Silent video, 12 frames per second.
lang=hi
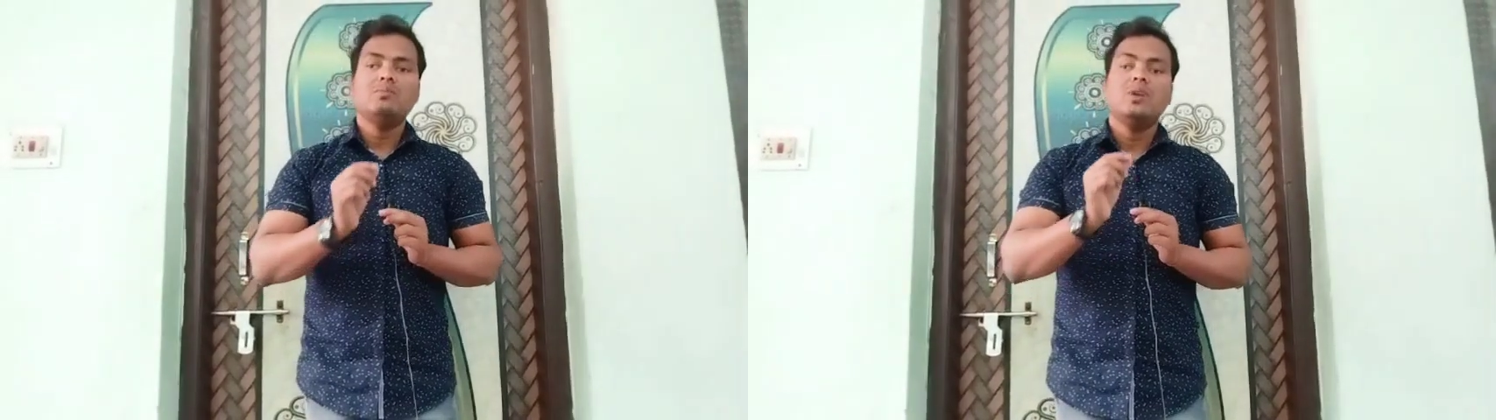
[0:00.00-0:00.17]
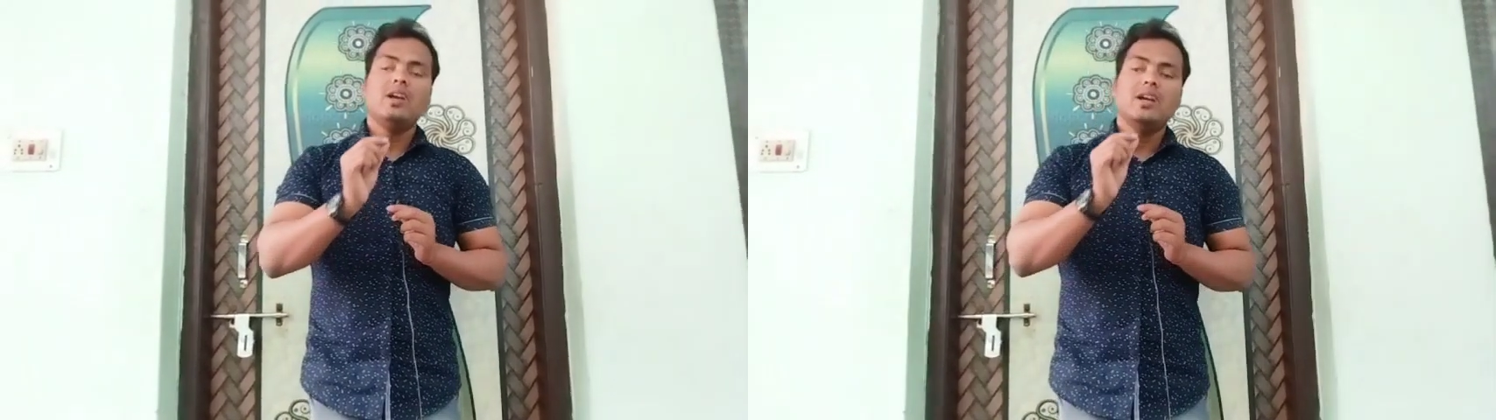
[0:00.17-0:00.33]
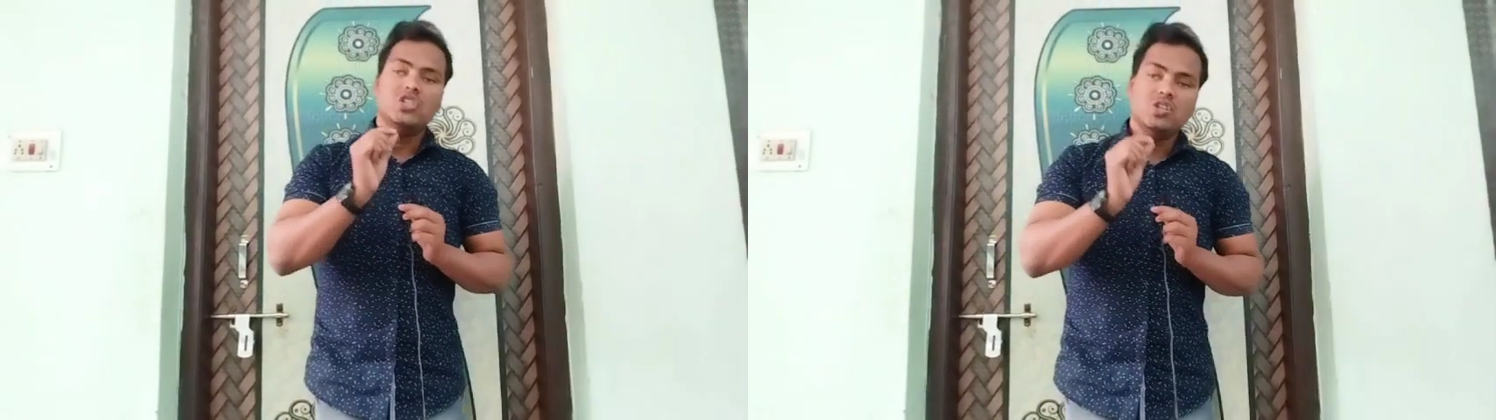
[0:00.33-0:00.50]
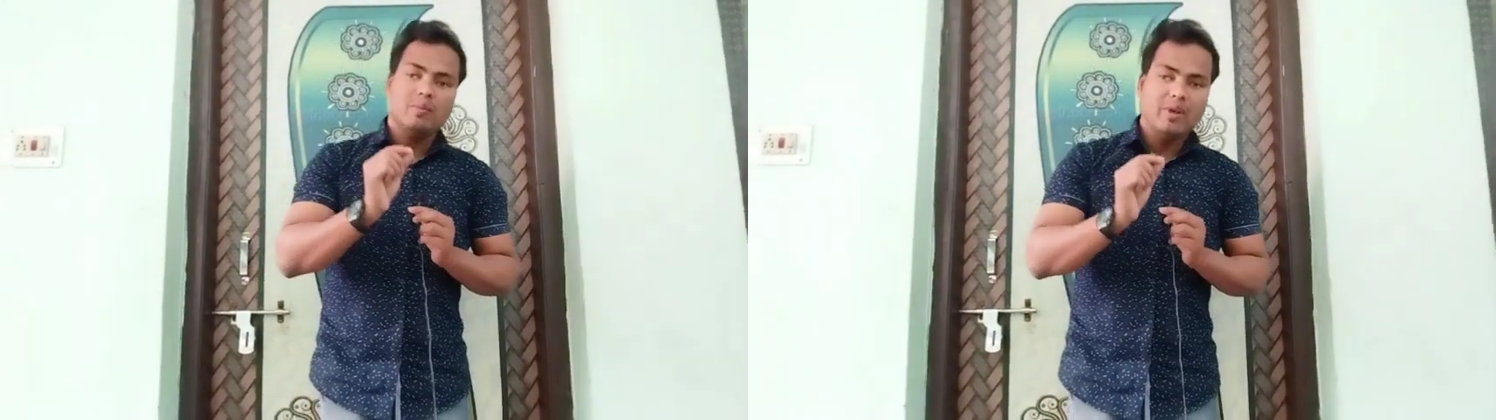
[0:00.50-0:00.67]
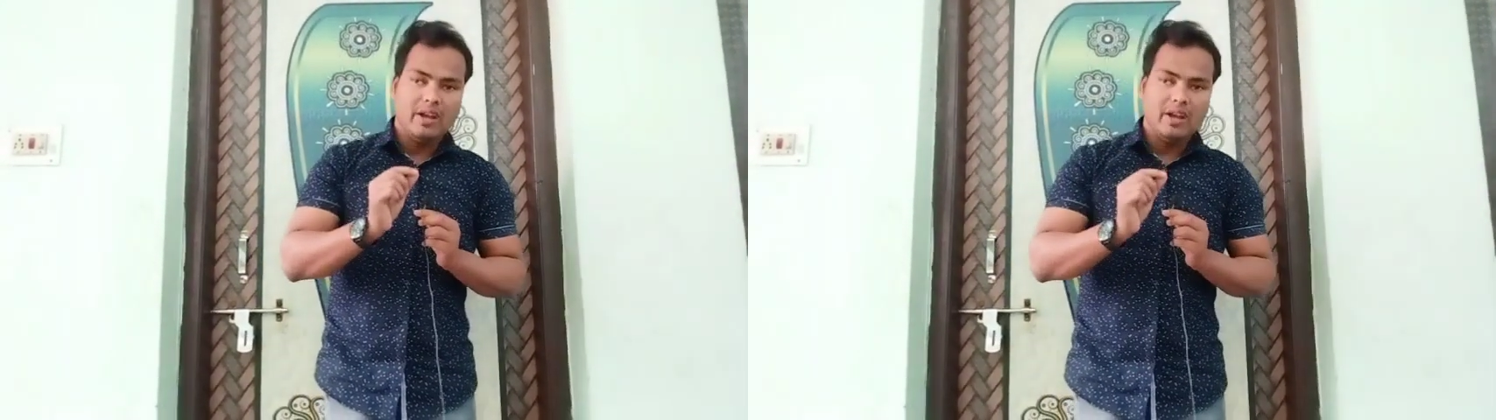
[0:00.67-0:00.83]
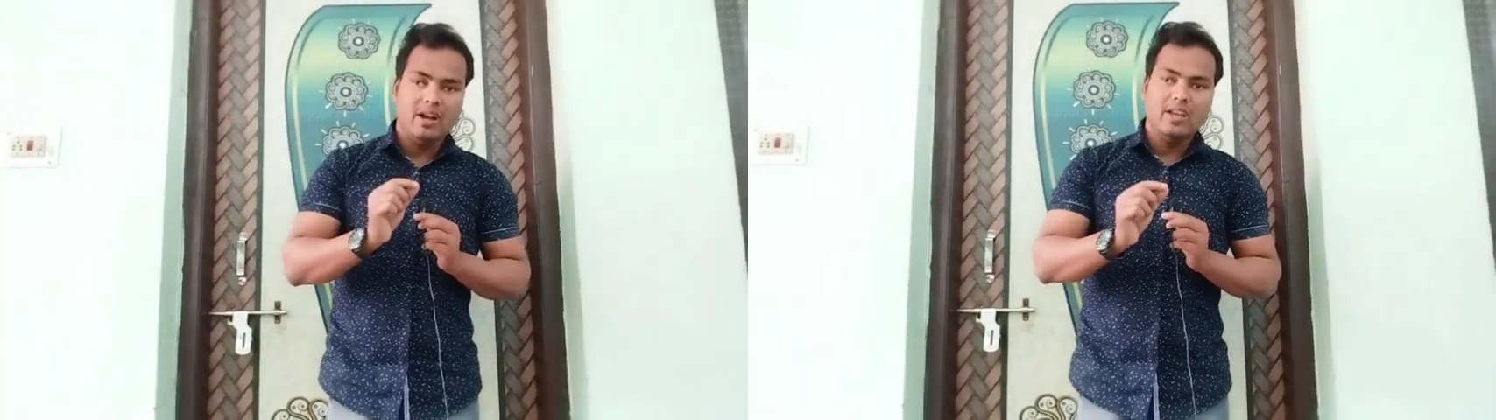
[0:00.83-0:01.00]
एग्जाम में
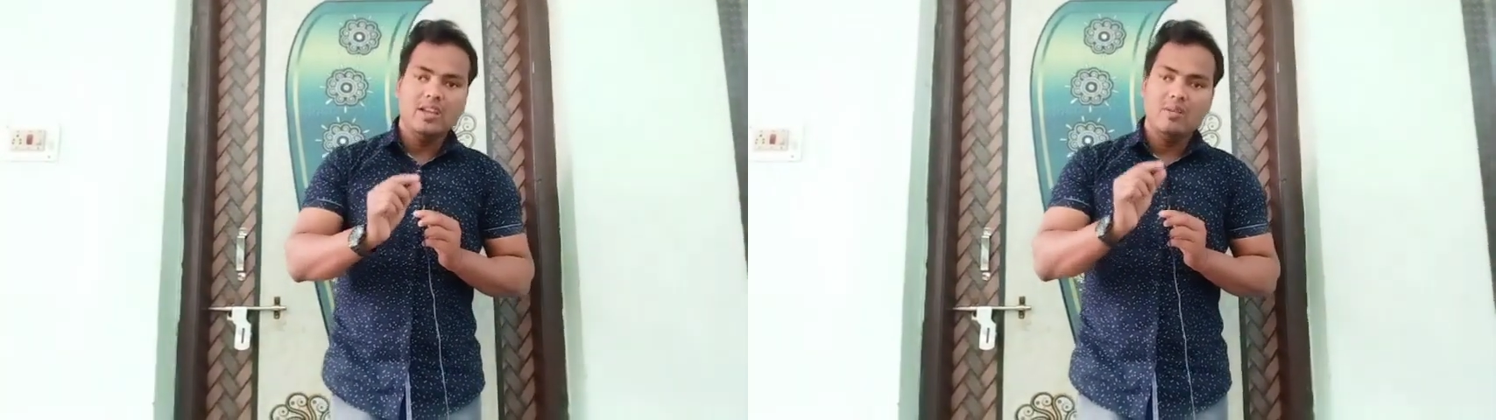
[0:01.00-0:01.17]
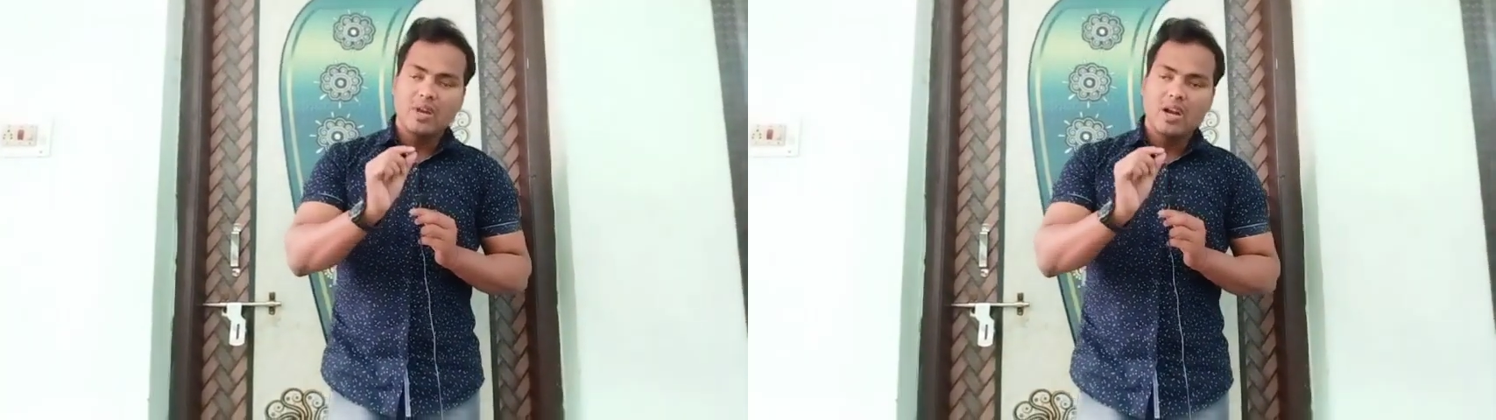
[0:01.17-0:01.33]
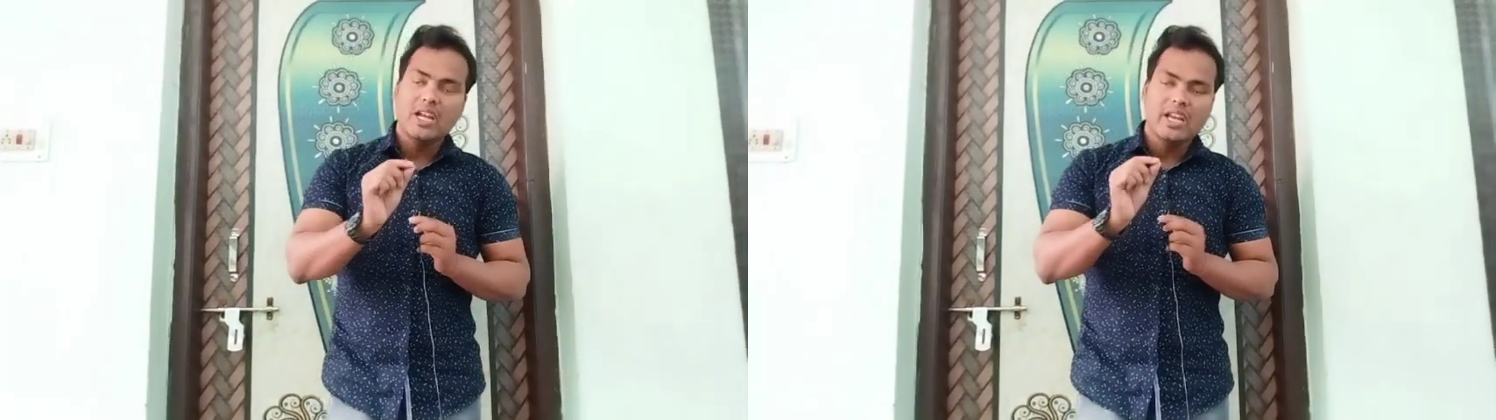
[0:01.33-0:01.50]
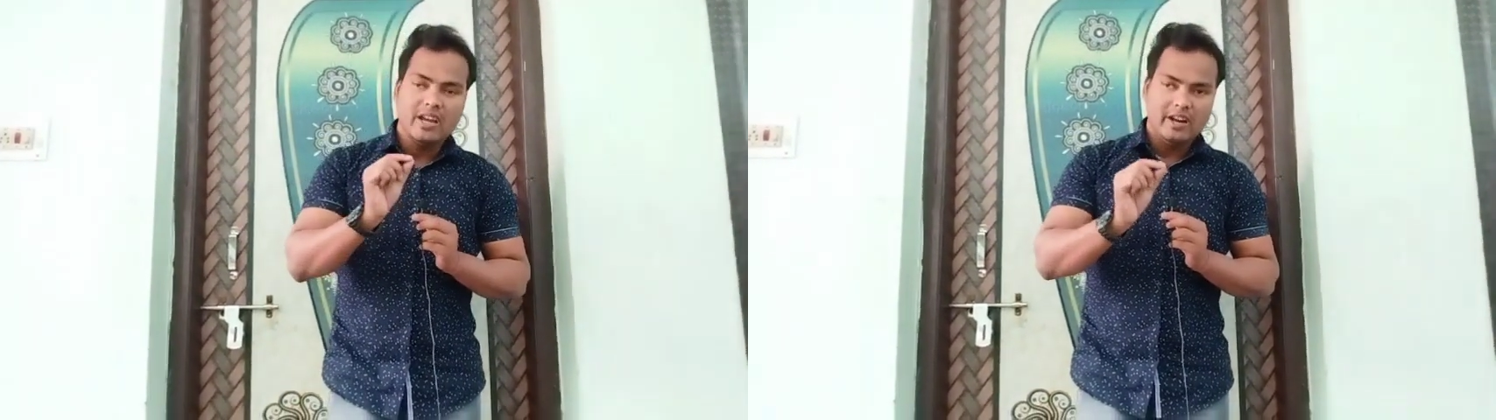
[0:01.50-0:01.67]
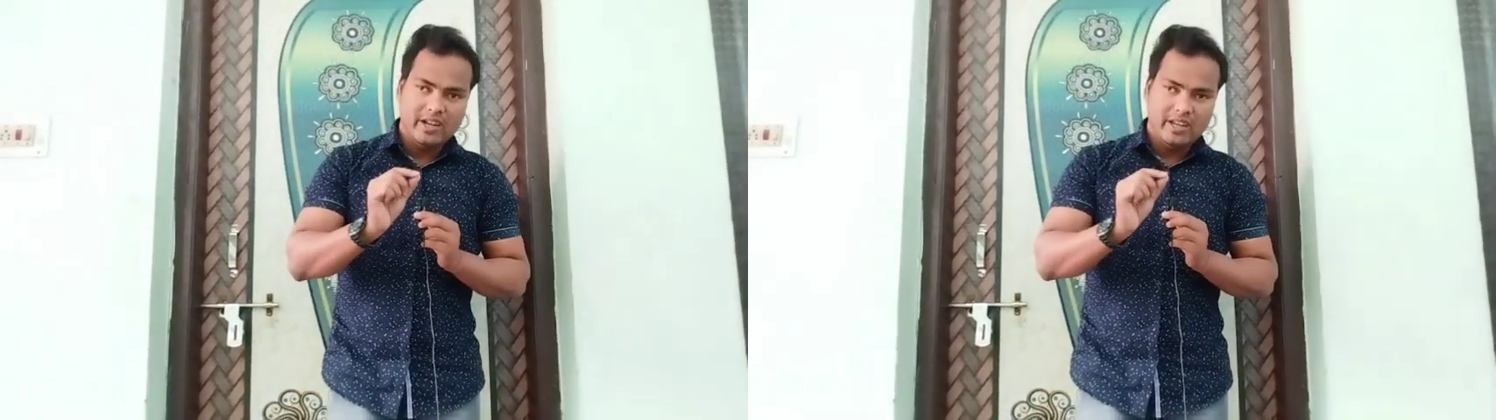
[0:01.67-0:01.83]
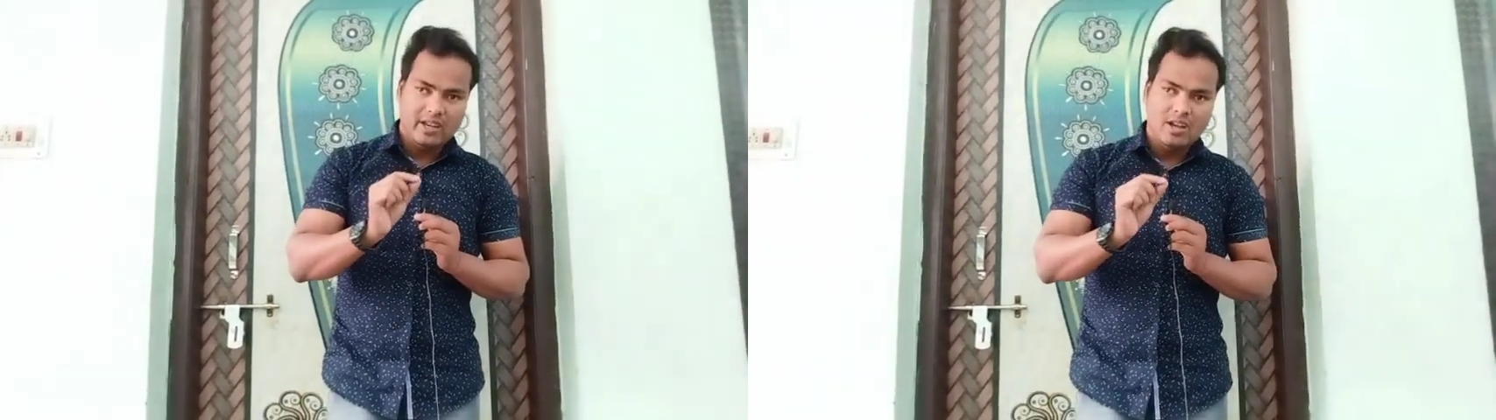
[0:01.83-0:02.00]
आएगा ये मेरा
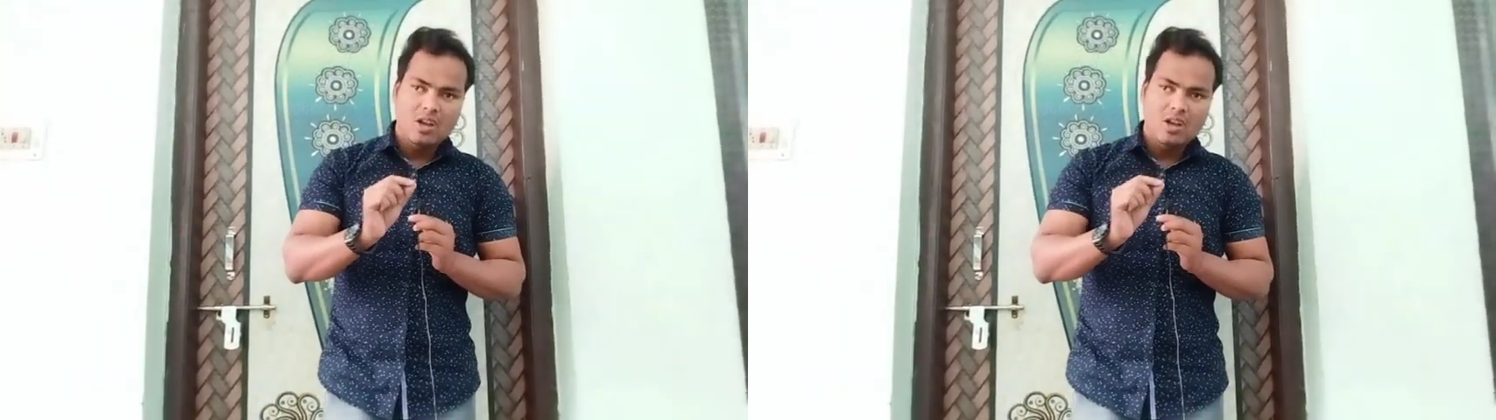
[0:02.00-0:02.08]
गारंटी है